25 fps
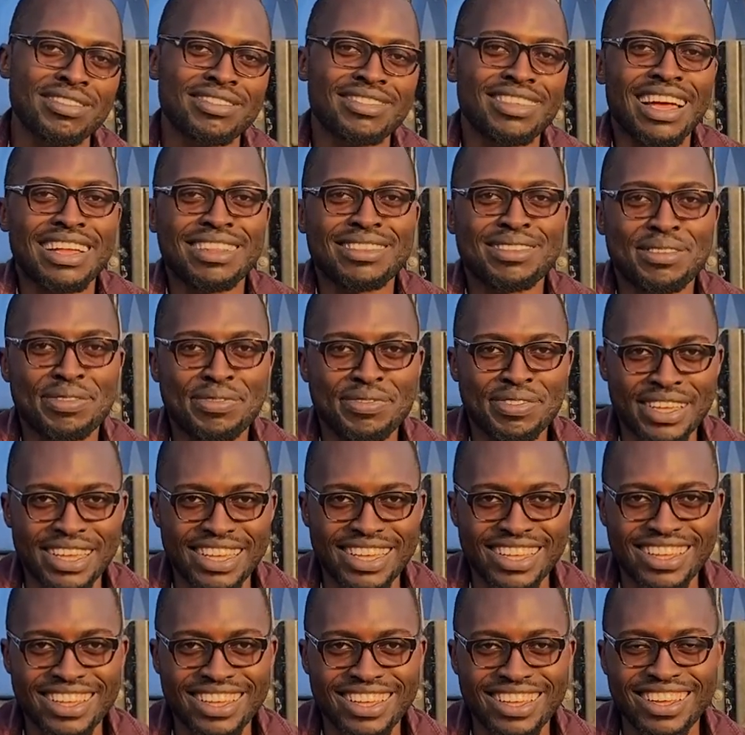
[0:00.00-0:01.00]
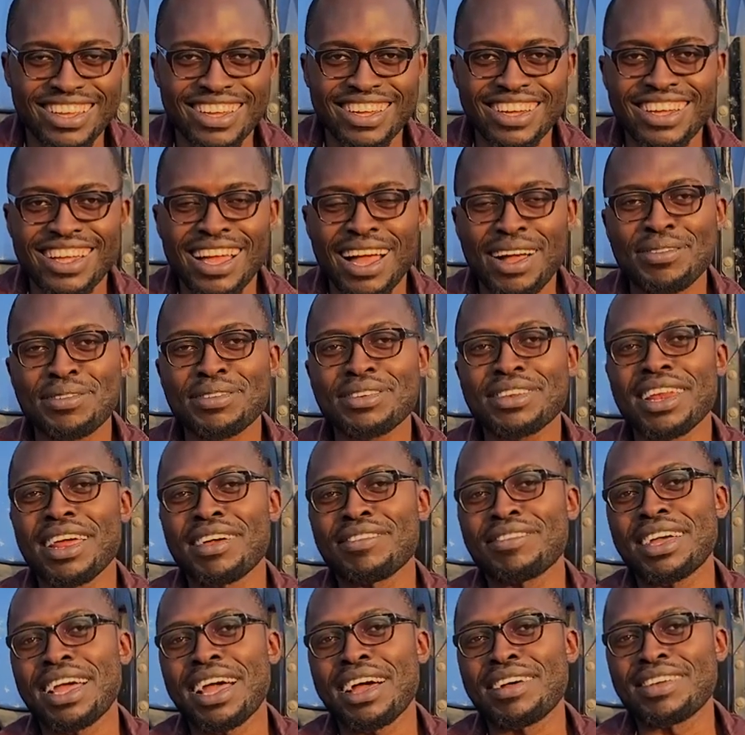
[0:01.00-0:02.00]
scientifique. Quand vous
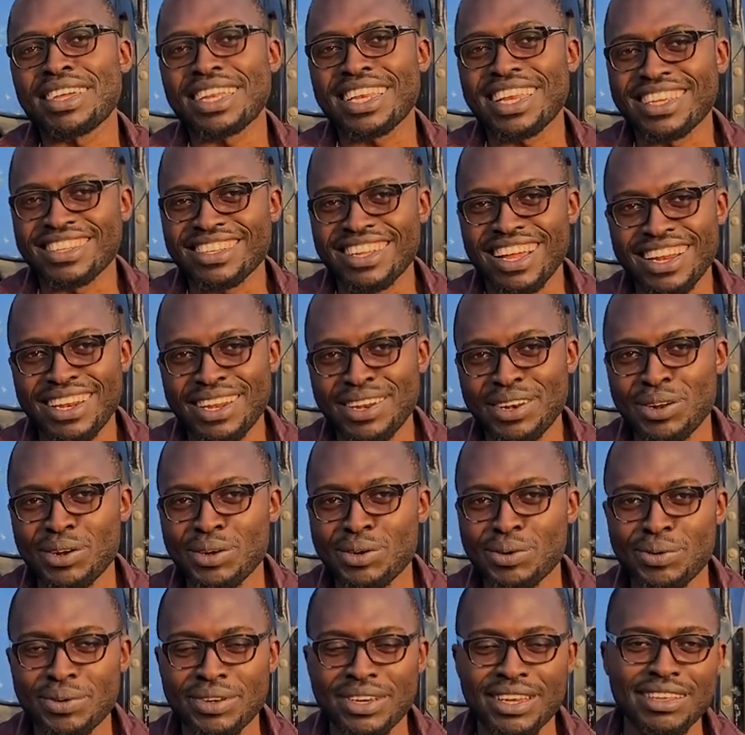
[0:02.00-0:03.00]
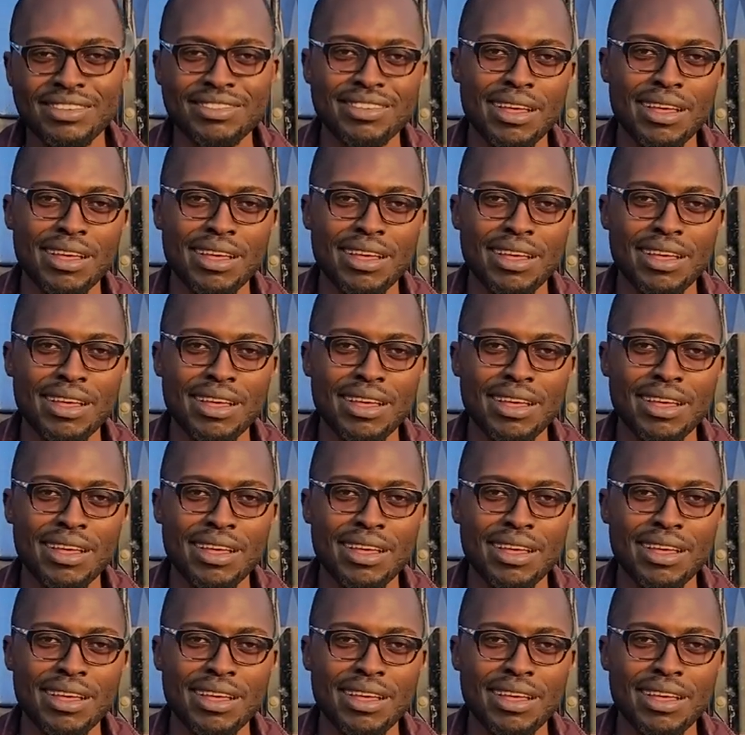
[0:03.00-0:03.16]
travaillez avec des gens de l'autre côté,